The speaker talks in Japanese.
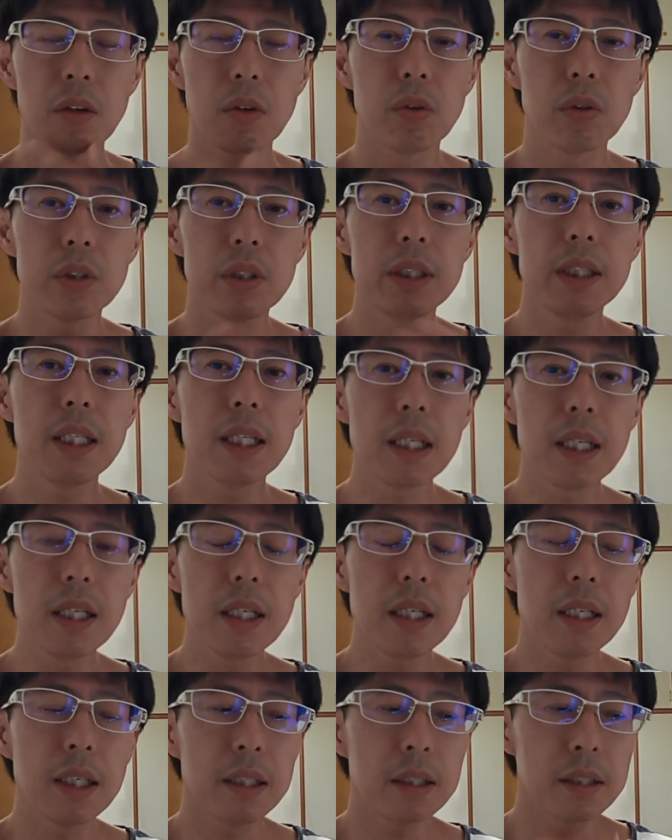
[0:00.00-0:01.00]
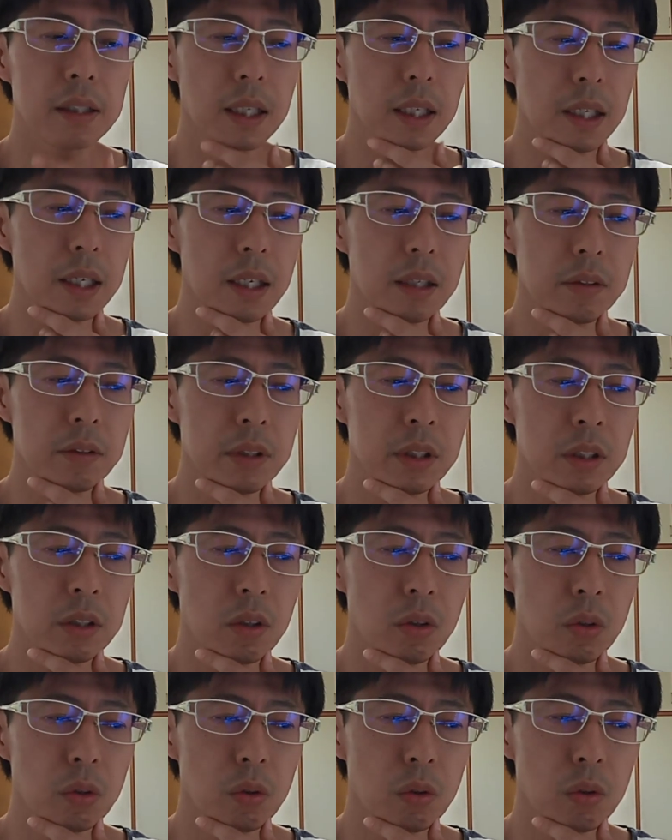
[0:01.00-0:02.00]
こちらが適約事
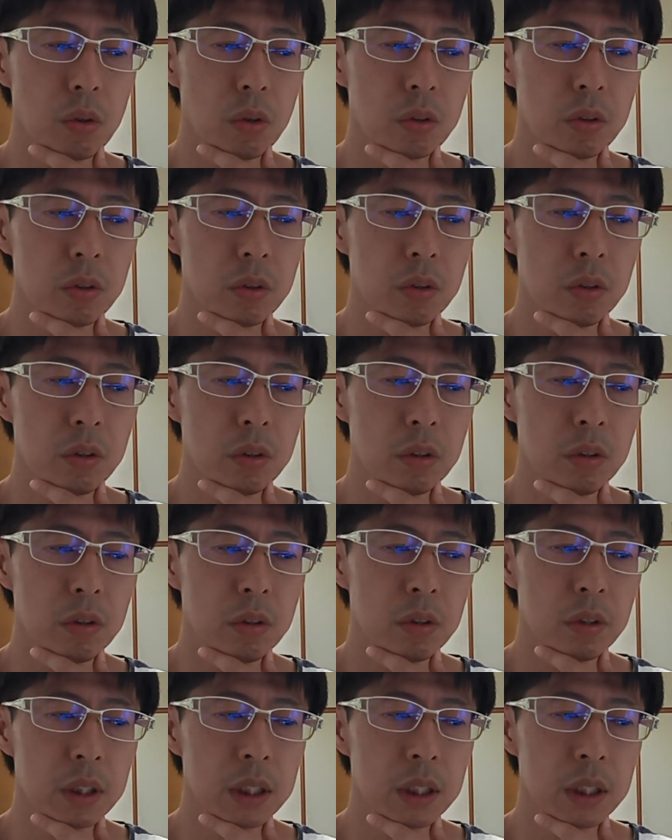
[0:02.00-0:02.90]
業登録